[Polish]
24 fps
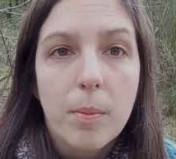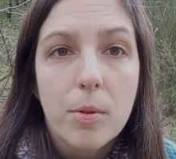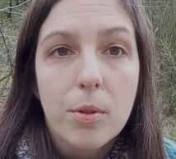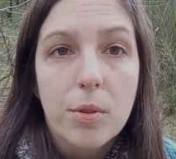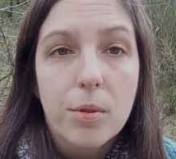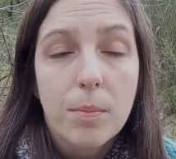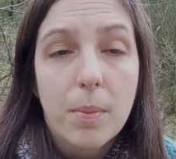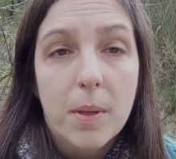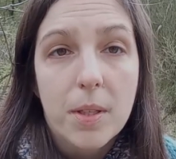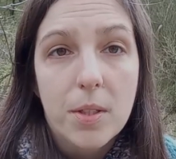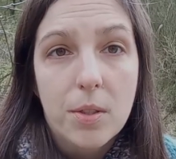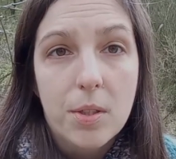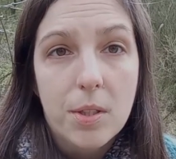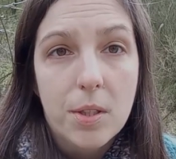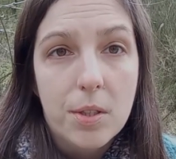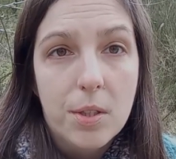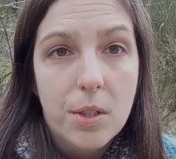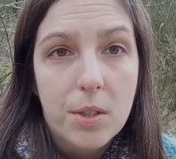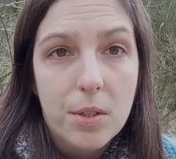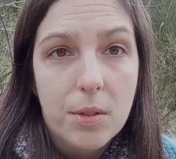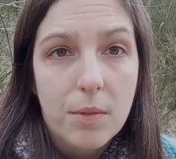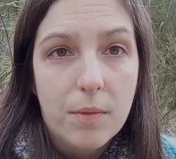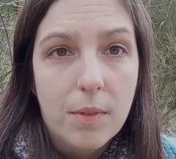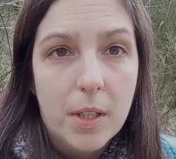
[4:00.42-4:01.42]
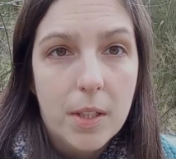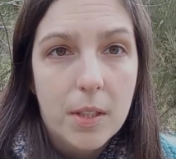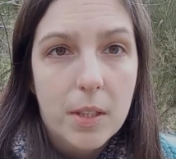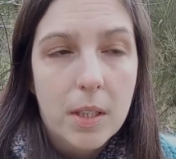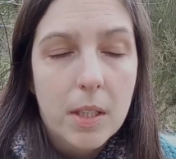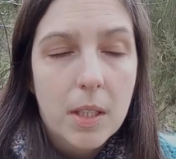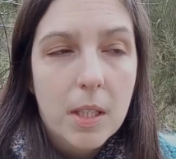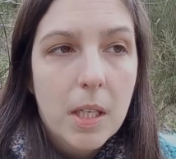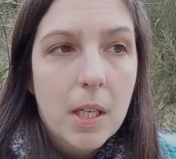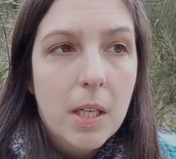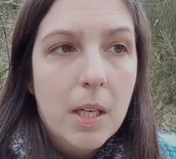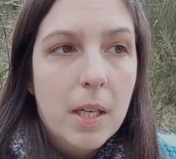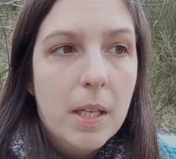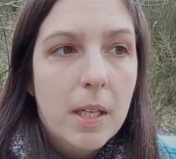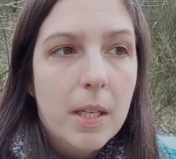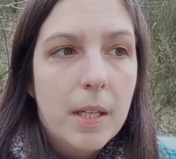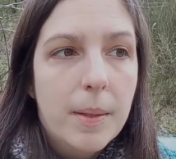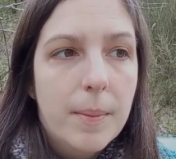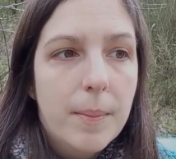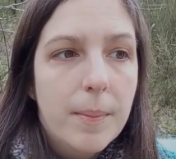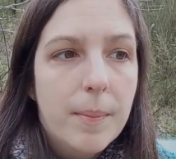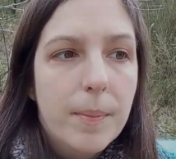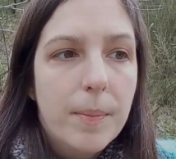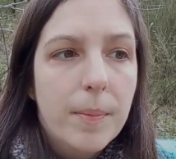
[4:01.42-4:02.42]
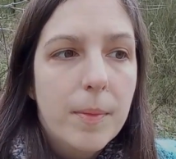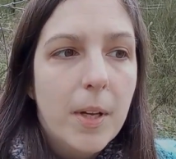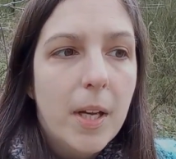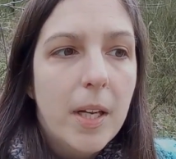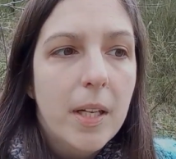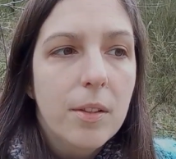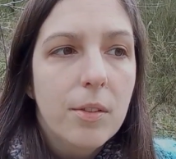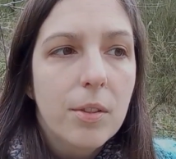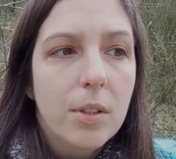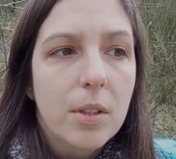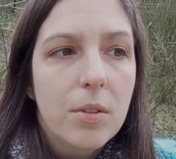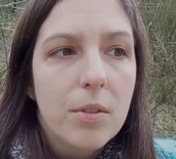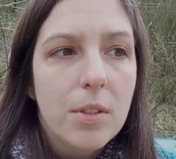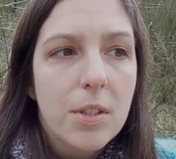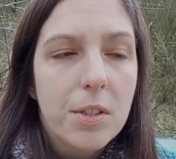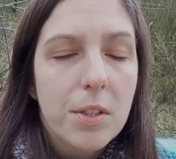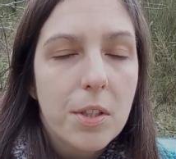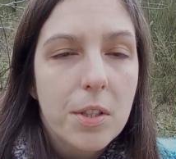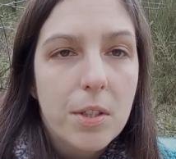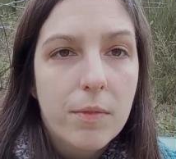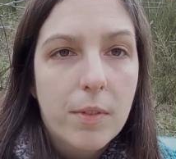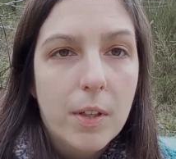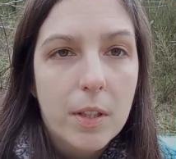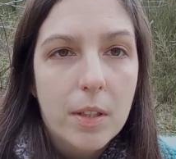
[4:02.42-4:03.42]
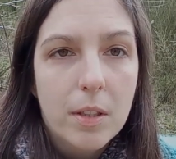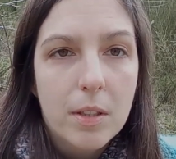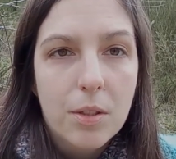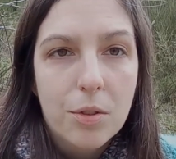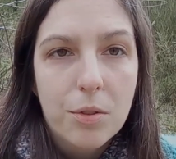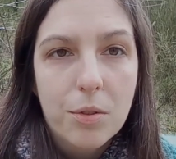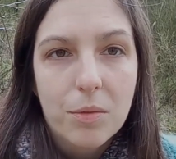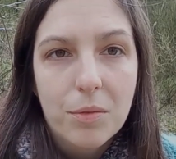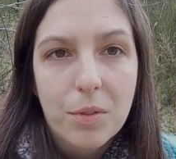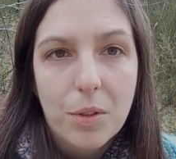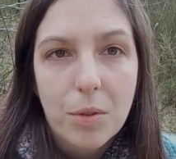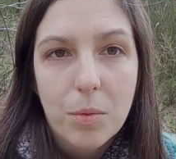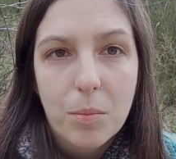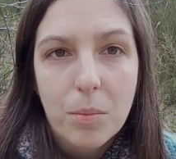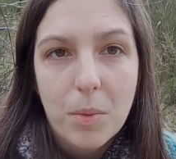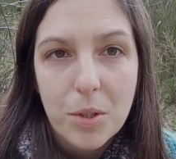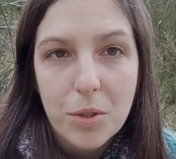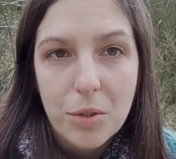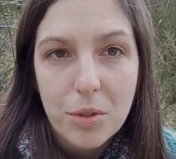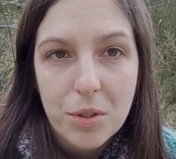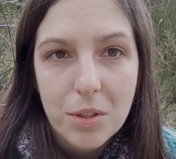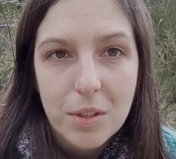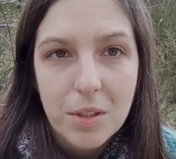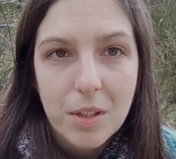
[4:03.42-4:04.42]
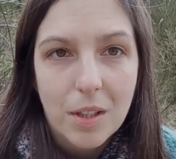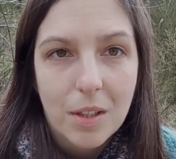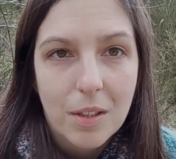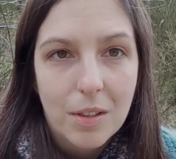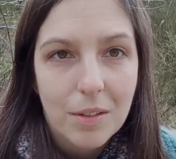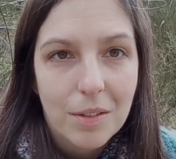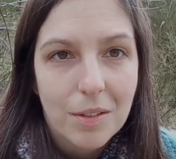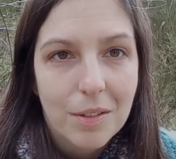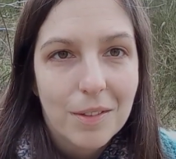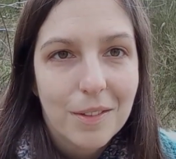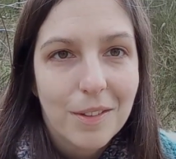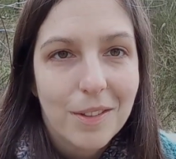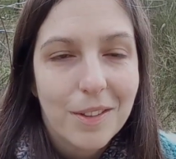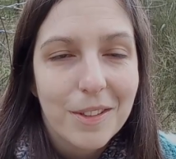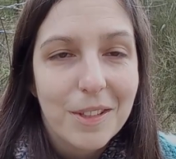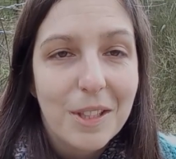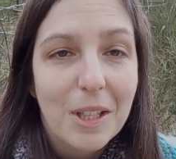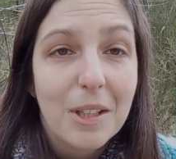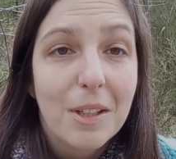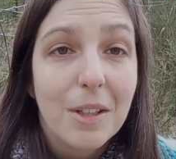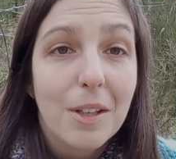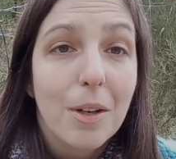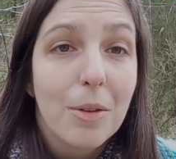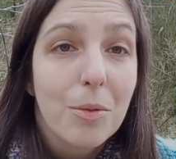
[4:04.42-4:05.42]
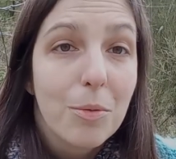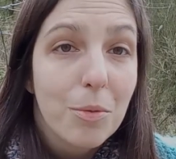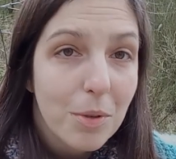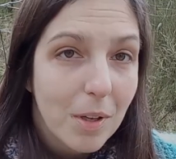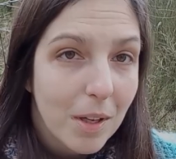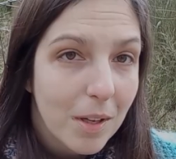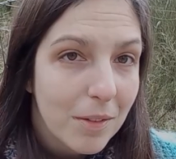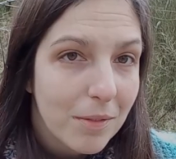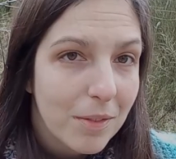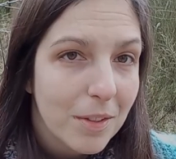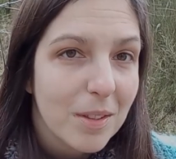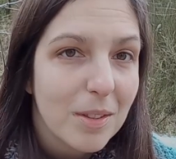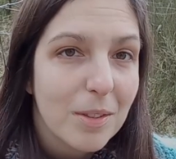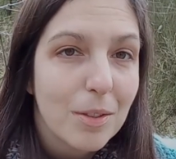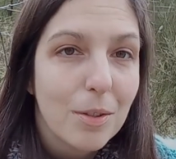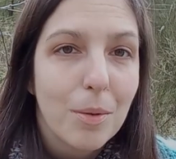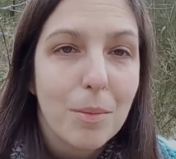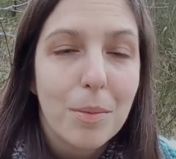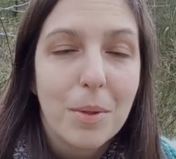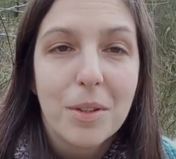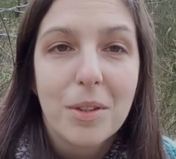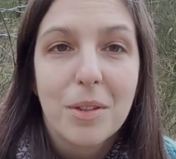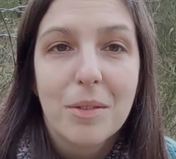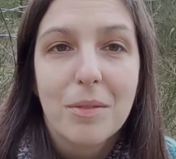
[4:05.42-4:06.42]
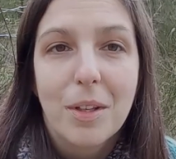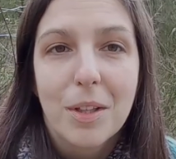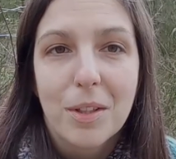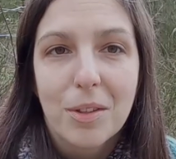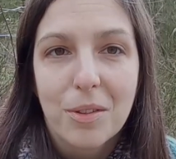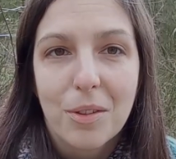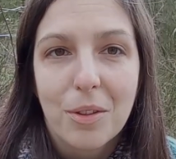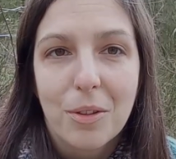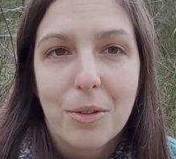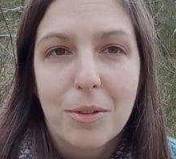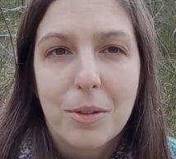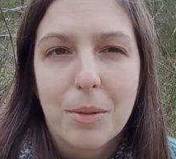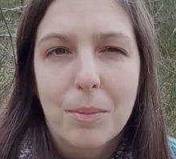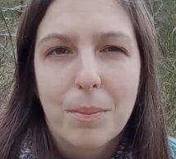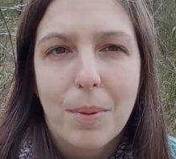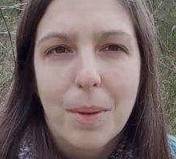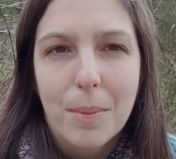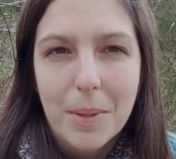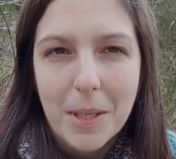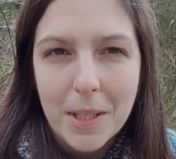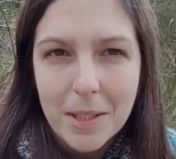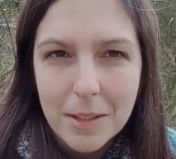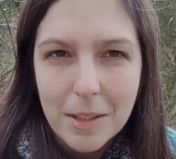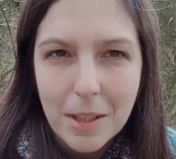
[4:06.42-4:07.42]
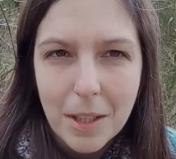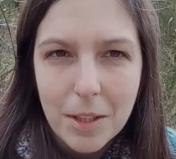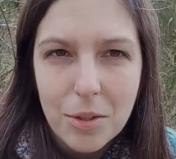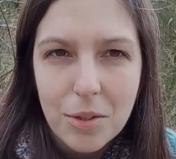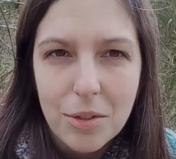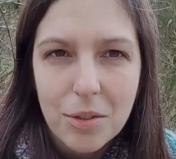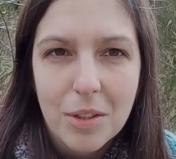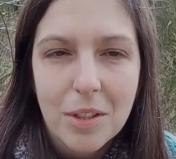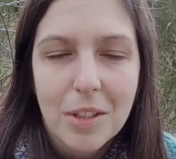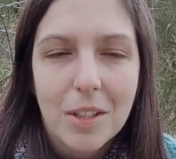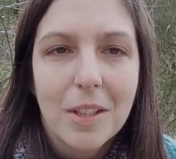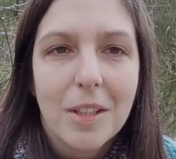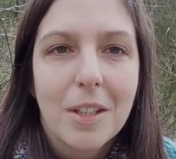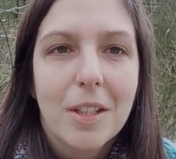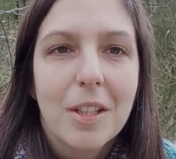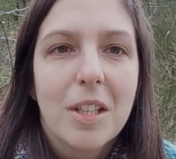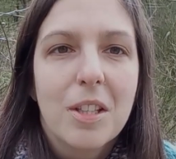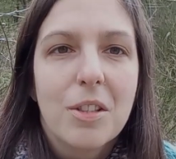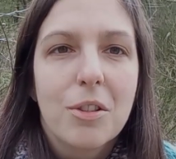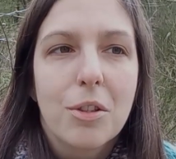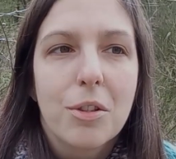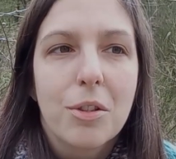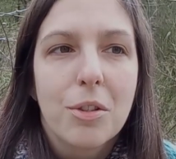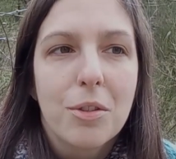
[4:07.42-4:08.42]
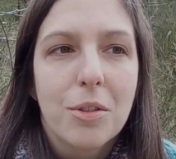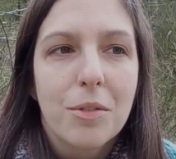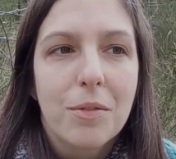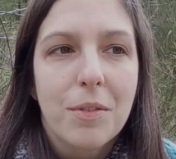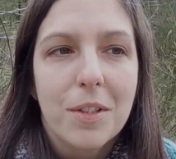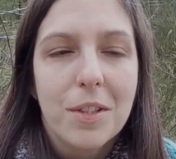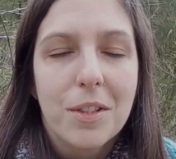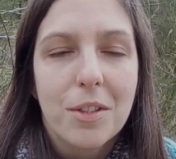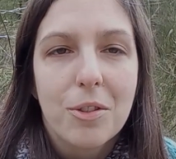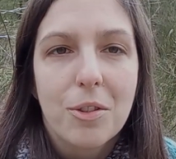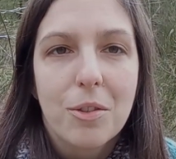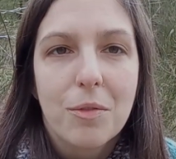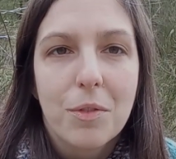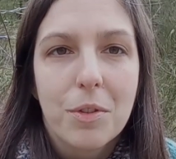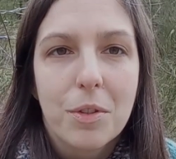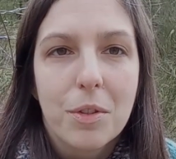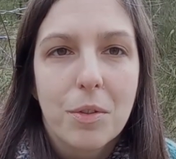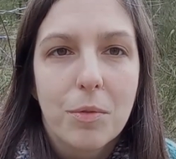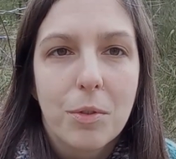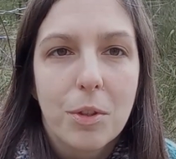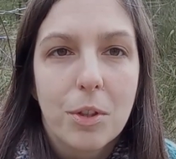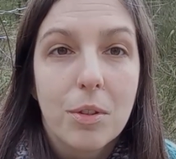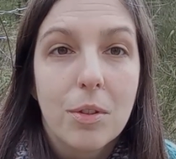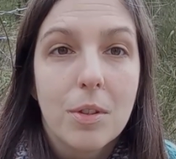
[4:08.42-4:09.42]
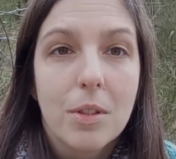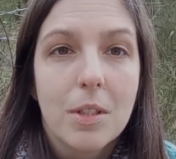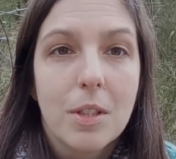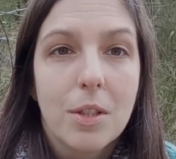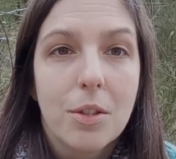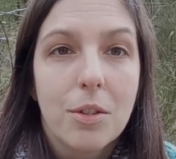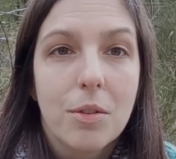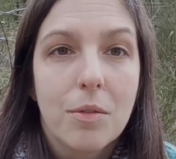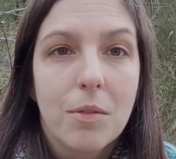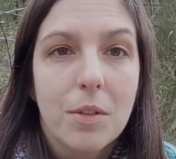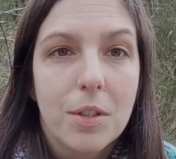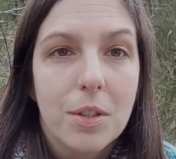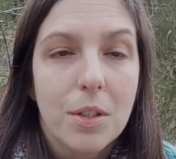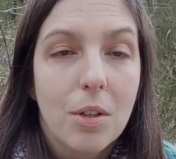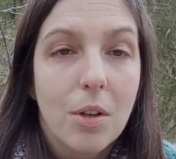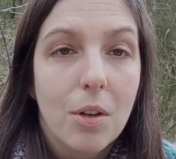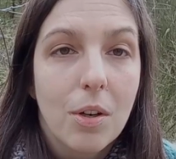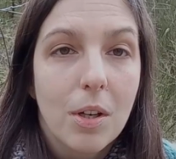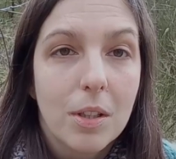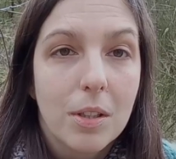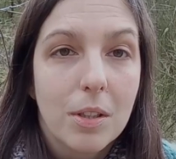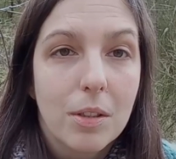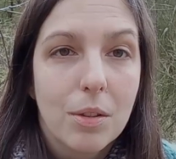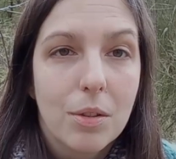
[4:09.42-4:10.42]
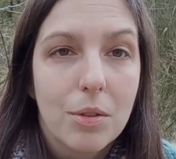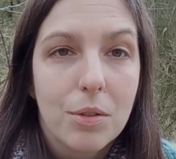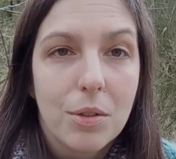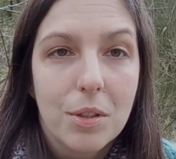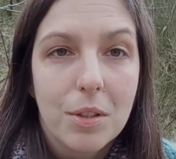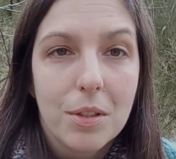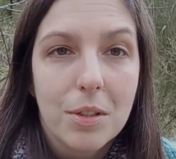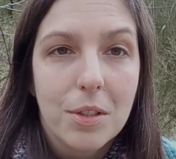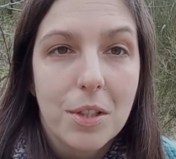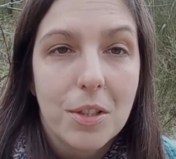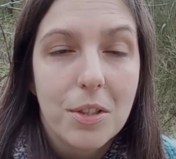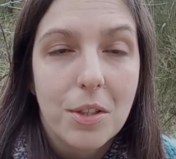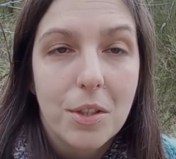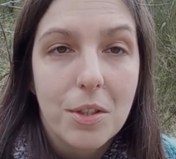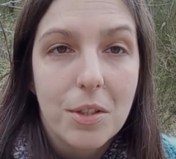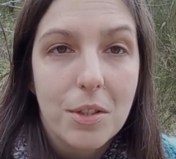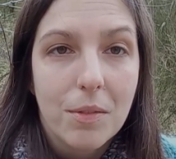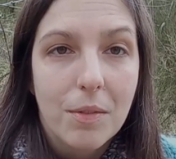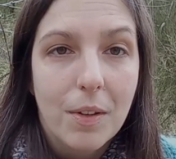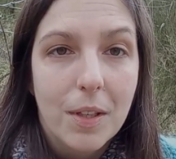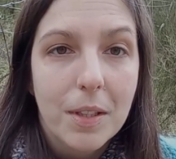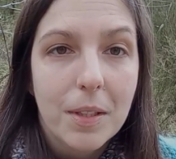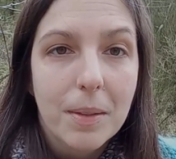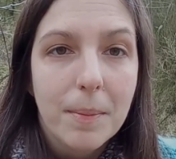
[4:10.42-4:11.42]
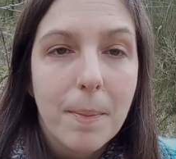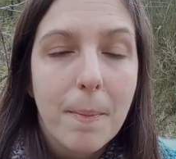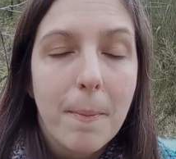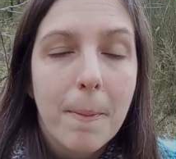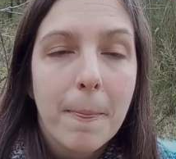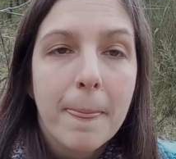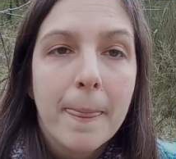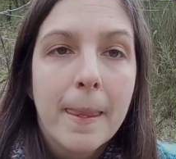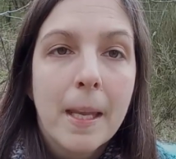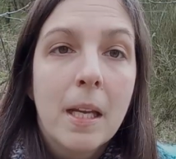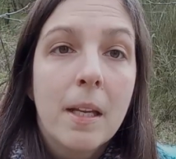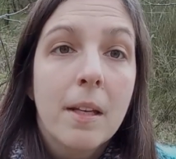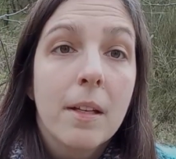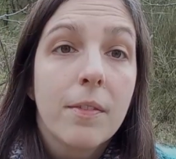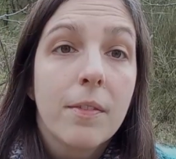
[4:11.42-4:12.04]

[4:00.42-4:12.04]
i był po prostu bardzo zestresowany. No ale to jego zestresowanie, zresztą wielu mężczyzn tak, tak reaguje, więc kobiety warto o tym pamiętać, że to, że facet się wycofuje, to nie znaczy, że was nie kocha, tylko że jest zestresowany.